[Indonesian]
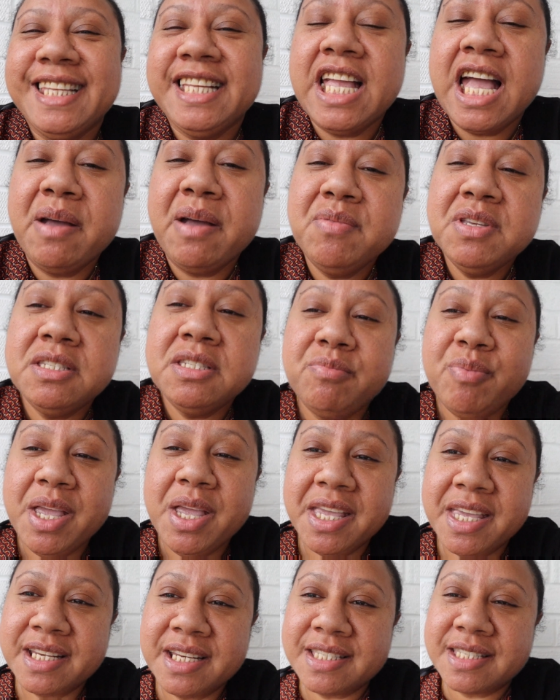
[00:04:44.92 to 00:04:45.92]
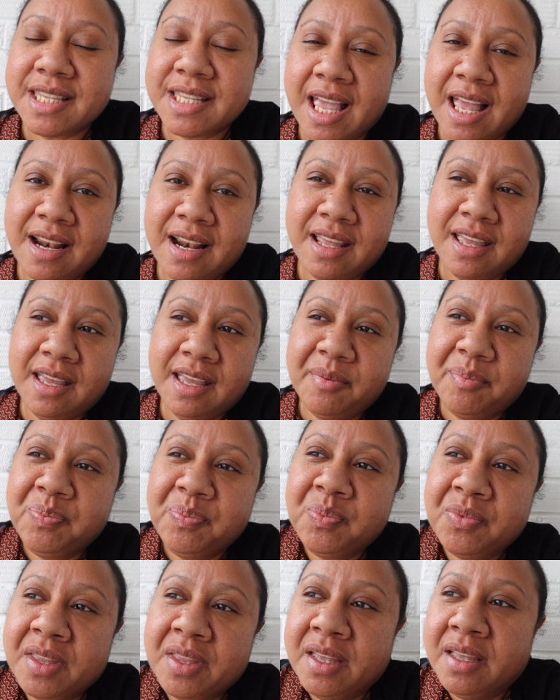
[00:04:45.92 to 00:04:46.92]
tidak habis pikir sekali
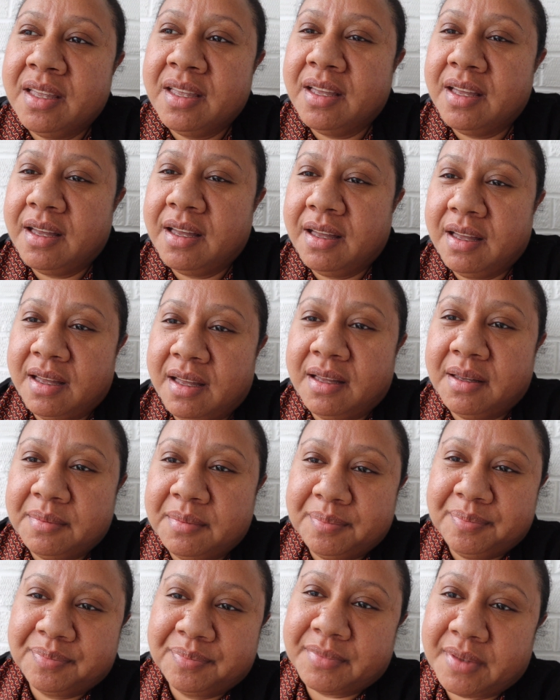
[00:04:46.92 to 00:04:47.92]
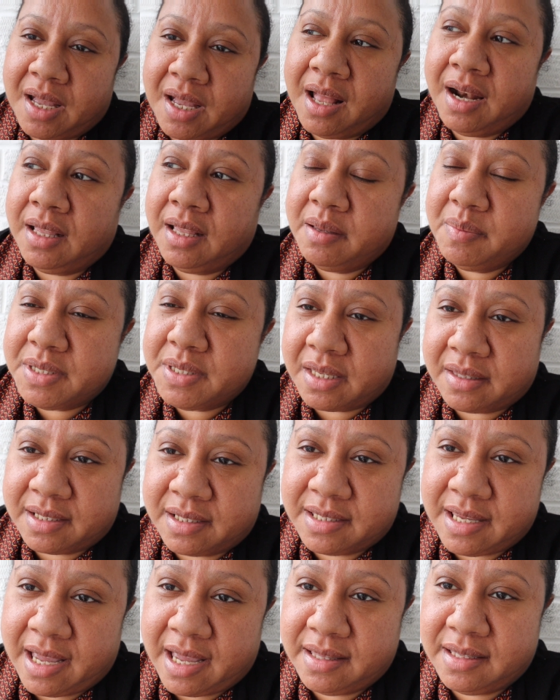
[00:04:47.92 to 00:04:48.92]
um, hal ini bisa
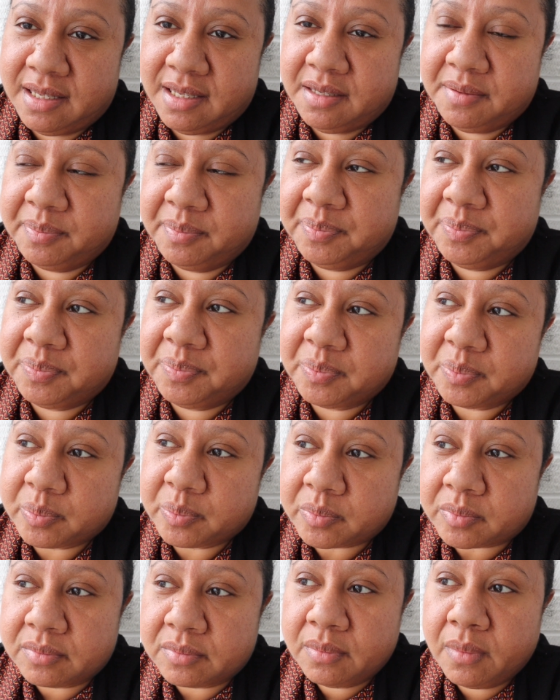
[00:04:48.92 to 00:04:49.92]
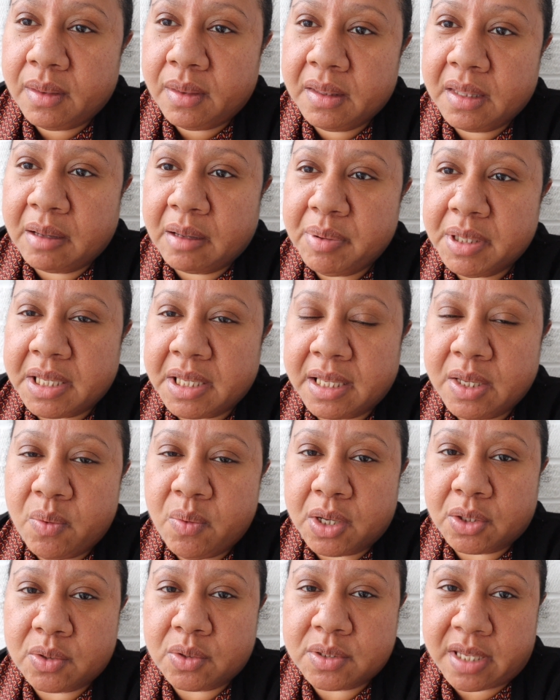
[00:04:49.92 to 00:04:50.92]
terjadi tapi tadi
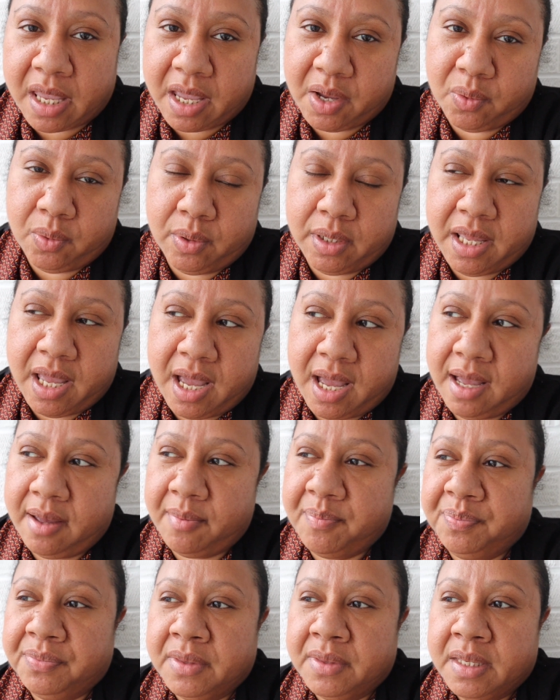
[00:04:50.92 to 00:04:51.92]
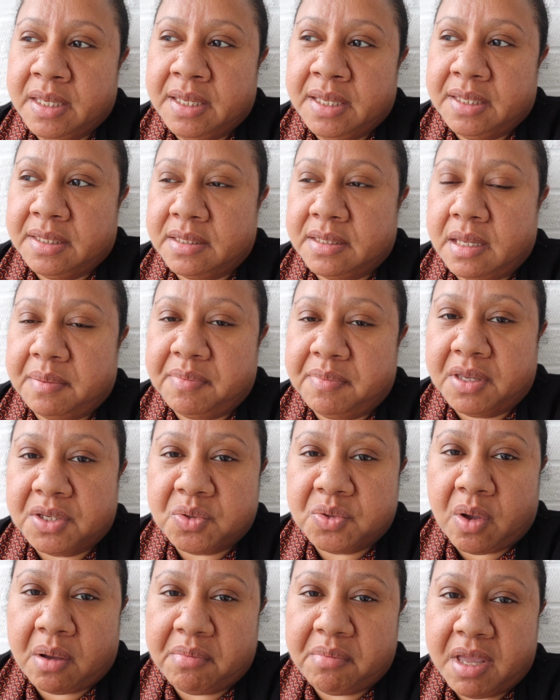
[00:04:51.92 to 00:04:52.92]
waktu saya kuliah saya punya
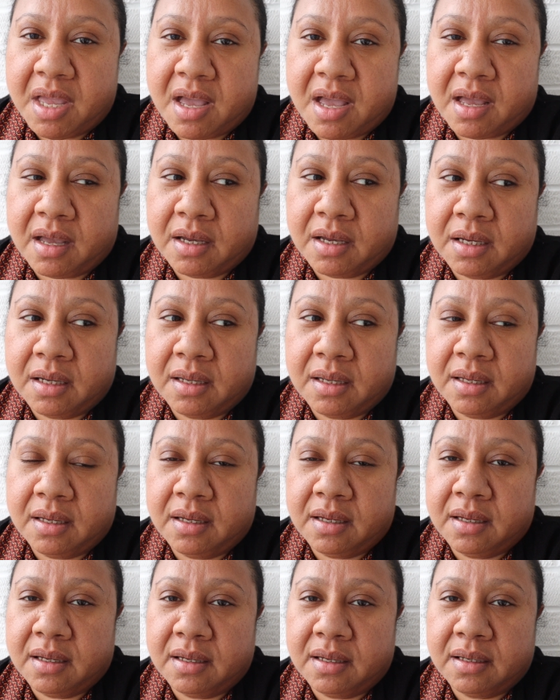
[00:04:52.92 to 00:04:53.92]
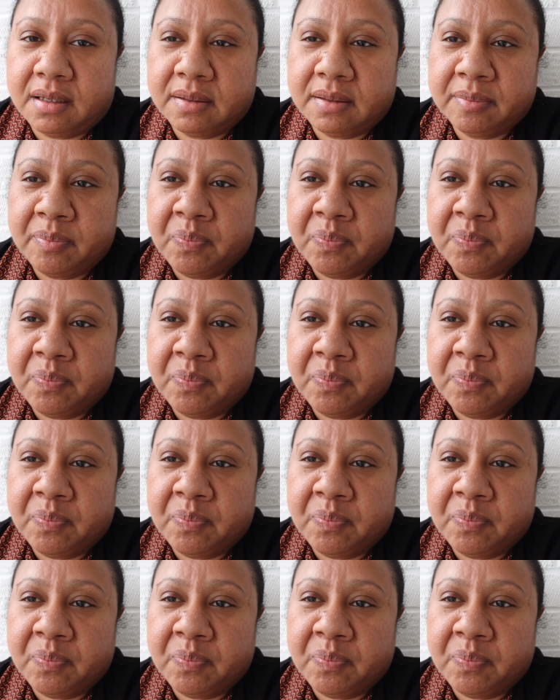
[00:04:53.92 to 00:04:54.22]
suami yang uh,